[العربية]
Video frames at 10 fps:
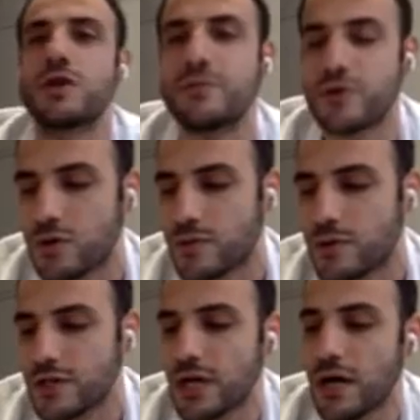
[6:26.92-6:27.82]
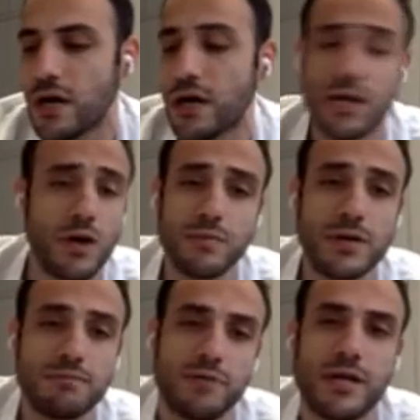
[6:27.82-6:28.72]
هلا بالروبوت اللهم
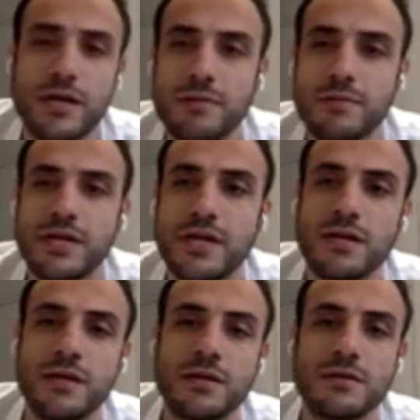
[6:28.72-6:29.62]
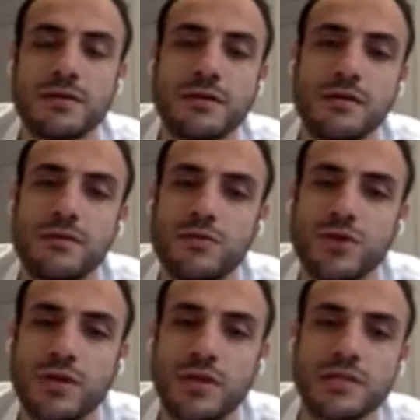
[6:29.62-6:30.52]
يعني كبت اكيد
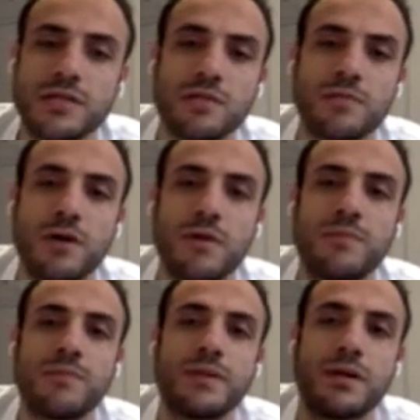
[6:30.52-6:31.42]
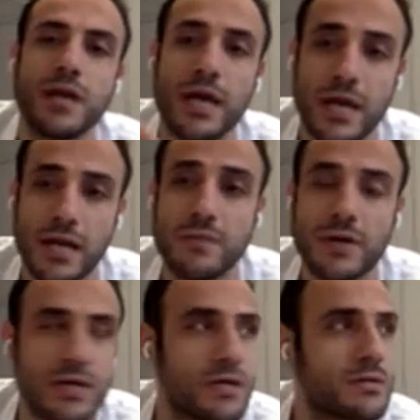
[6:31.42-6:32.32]
مضادات اصطفاف لكل
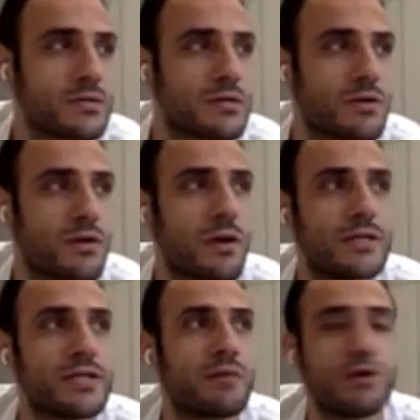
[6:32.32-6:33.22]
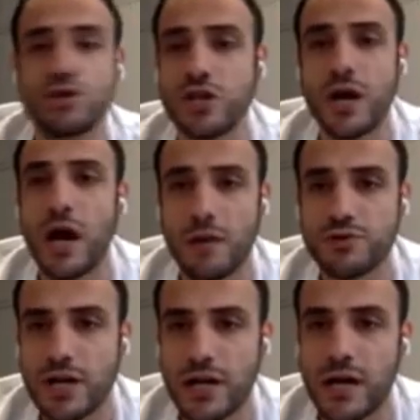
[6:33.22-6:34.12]
مريض انه الواحد يعمل له جراحه
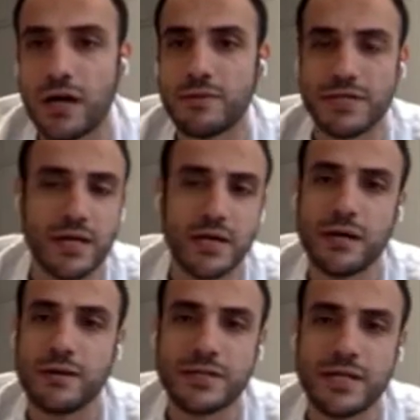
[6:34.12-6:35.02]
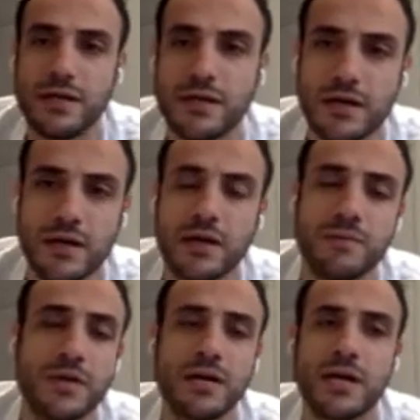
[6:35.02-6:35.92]
بشكل عام اذا كان مثلا
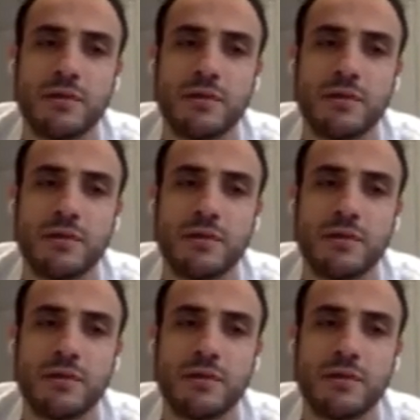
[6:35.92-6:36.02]
قلبيا